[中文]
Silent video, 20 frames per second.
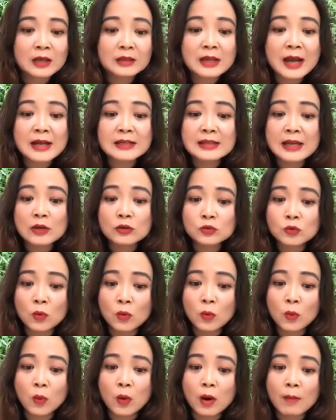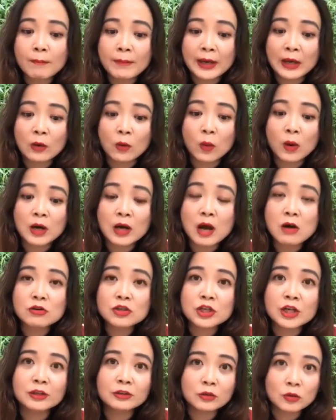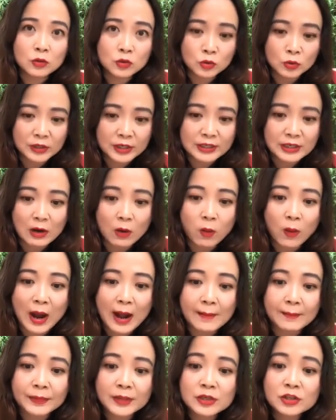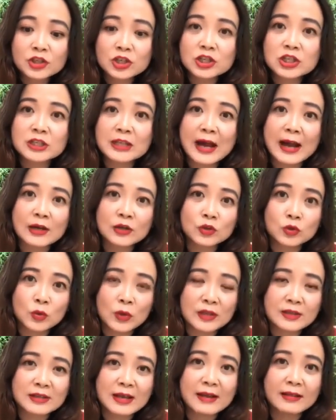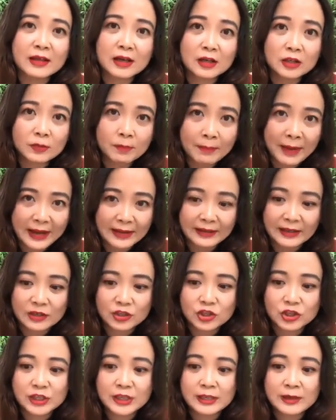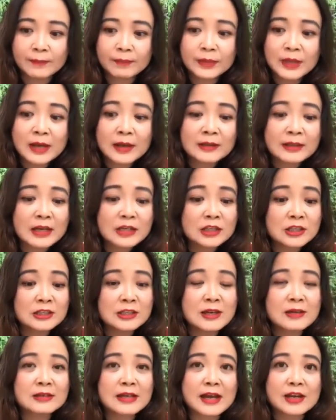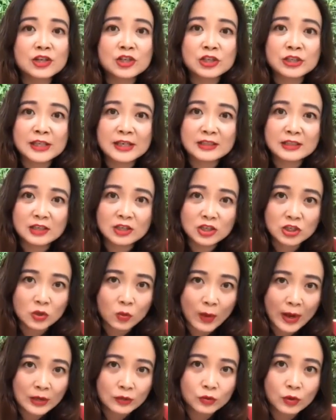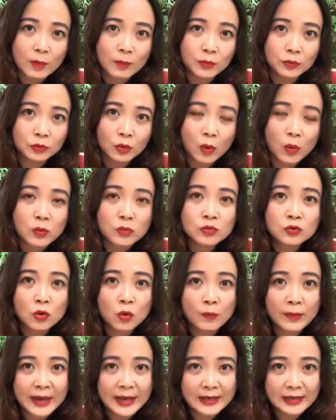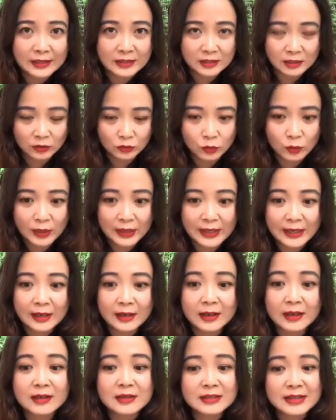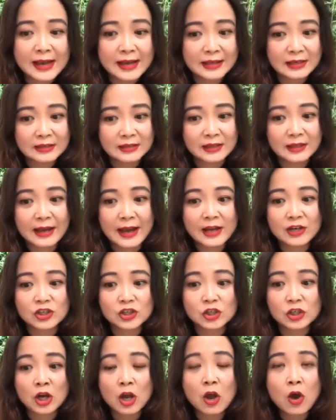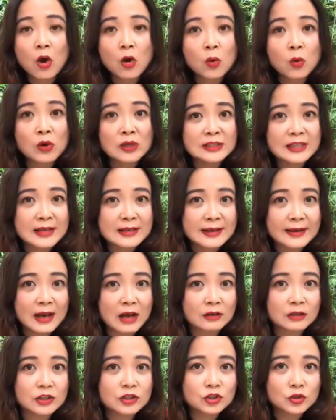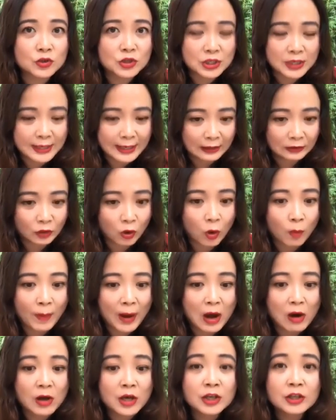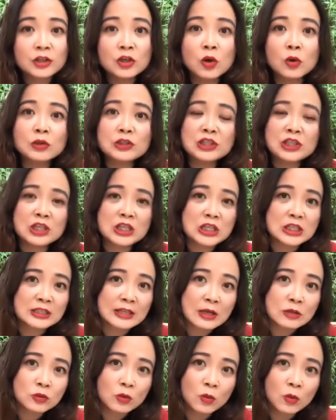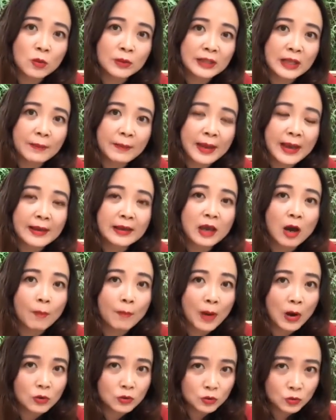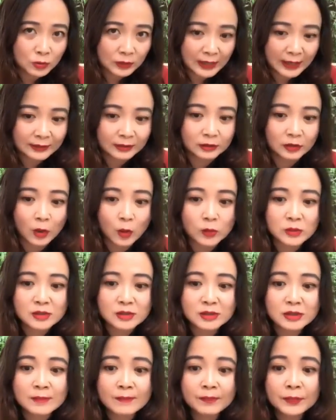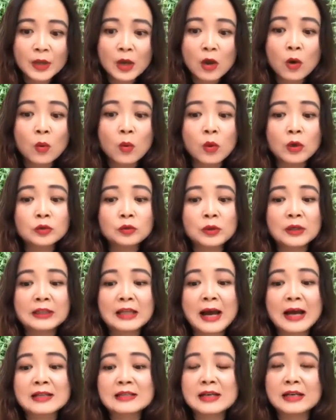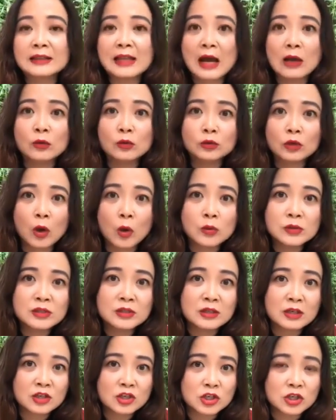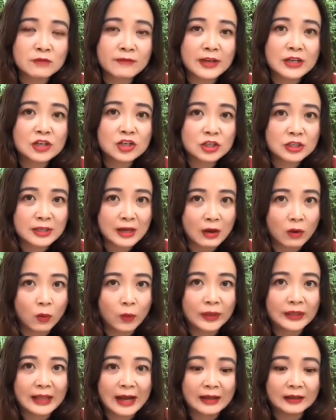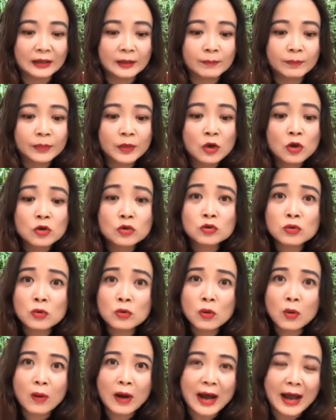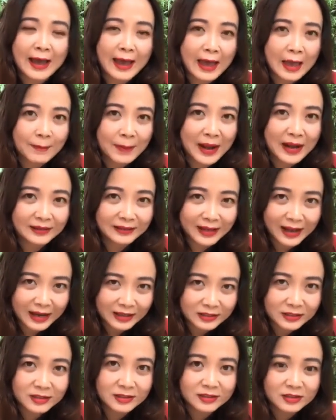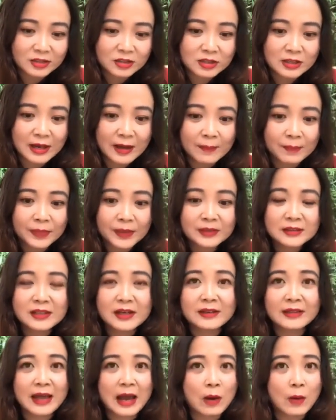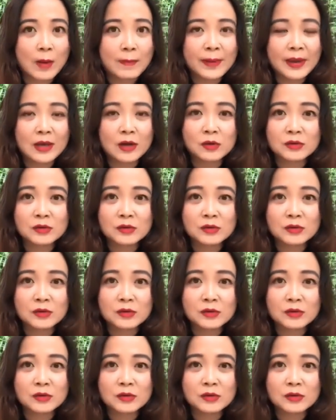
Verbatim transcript: 他在中国、美国高层都说得上话。这是他选战的卖点之一，但是现在世界形势完全不同，中美已经对立，冷战已经开始。郭现在要的就是两头保，尤其是在中共那边要保住他的投资。郭对他在大陆投资的质问是这样回答的：“中共还害怕他撤资呢？”请台湾朋